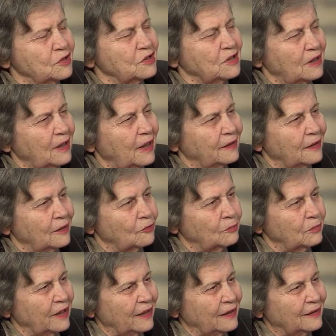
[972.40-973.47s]
nicht allein
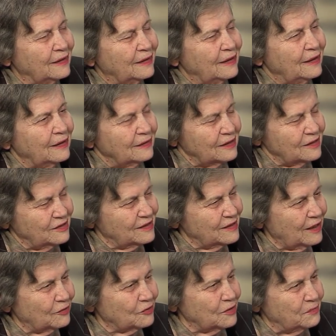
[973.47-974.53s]
herumgehen. Mhm. Das ist mhm.
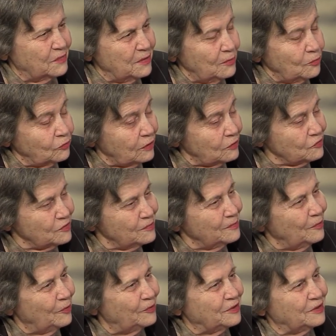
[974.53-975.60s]
ja aus der Bibel und aus
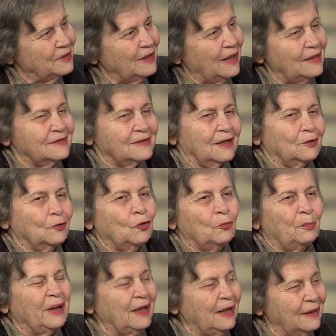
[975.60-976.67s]
dem heutigen Alltag noch
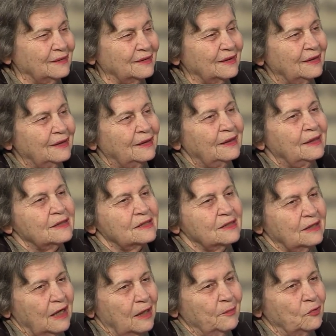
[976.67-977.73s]
mhm. bekannt. Sie
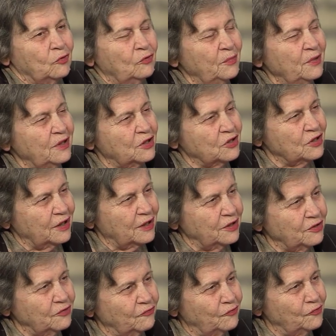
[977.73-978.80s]
kamen um in der
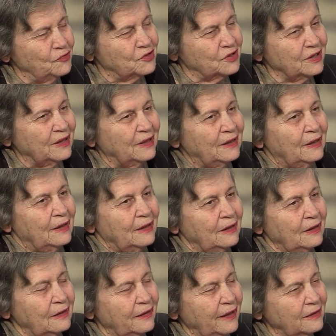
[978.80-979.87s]
schrecklichen Wüste.
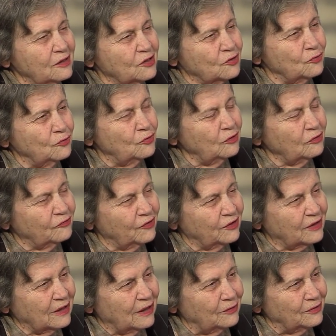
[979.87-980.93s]
Hier lernst du Gott
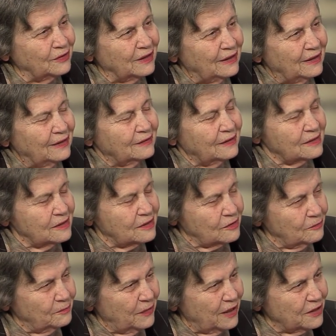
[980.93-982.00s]
vertrauen. Das ist
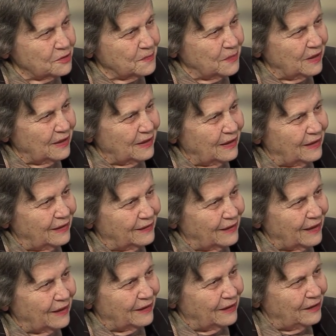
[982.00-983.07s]
zum Beispiel äh,
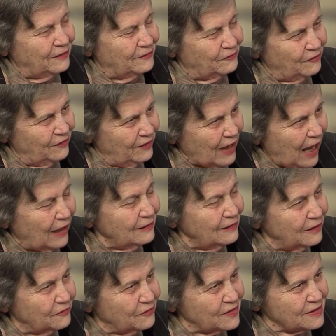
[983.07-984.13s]
eine
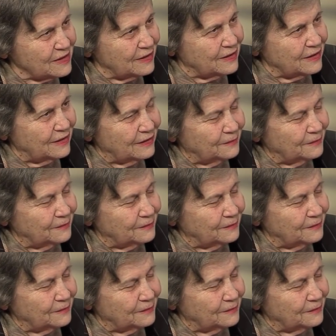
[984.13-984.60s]
andere Facette.